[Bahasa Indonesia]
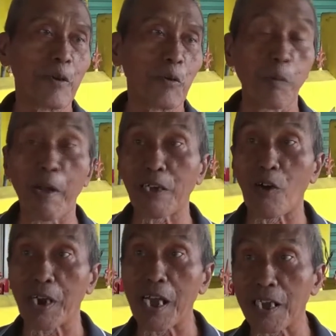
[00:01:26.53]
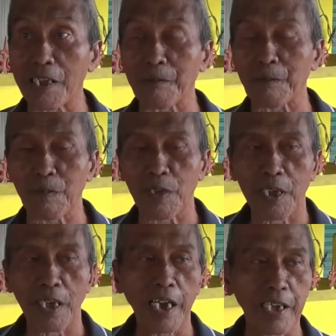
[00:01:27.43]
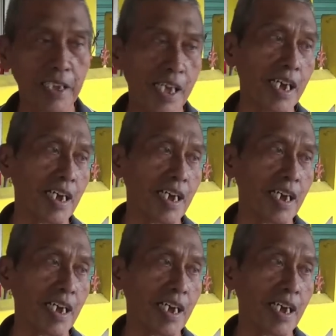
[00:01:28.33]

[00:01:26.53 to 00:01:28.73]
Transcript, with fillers: itu banyak orang kan akhirnya